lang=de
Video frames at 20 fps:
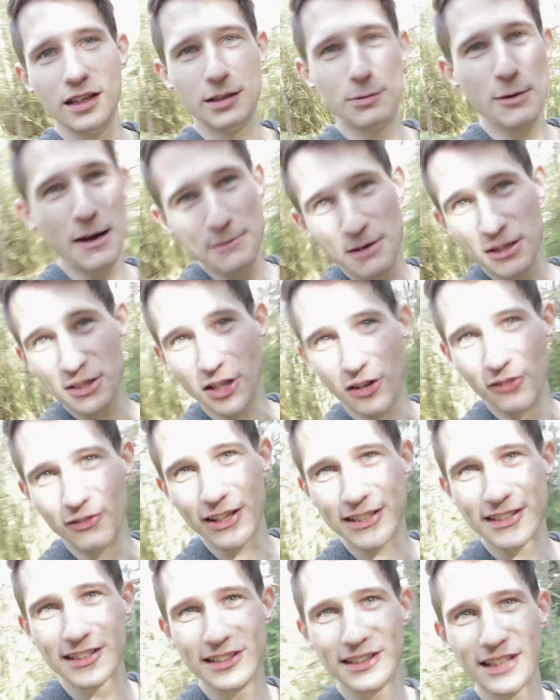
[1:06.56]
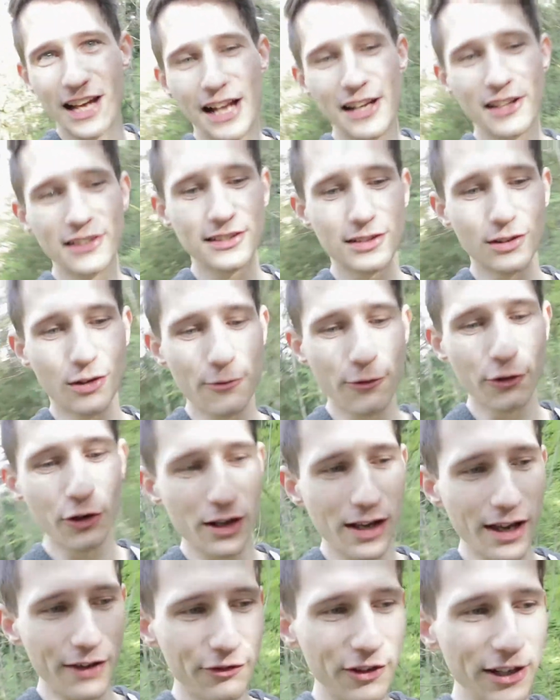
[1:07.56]
Ich werde mal schauen, was ich alles so
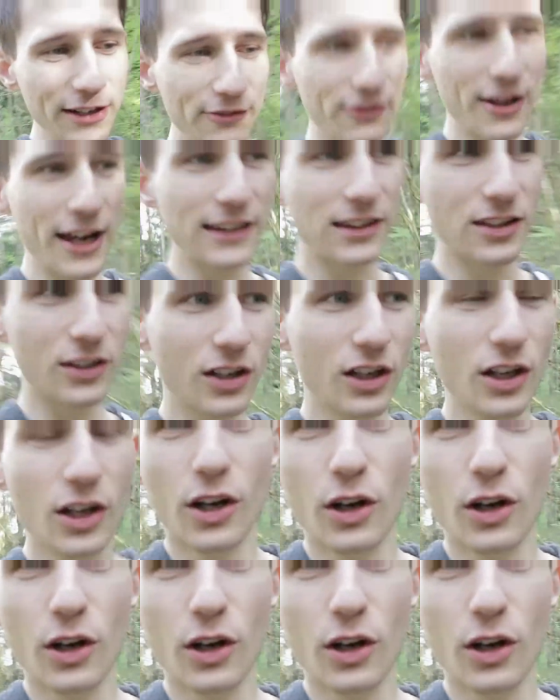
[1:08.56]
fotografieren werde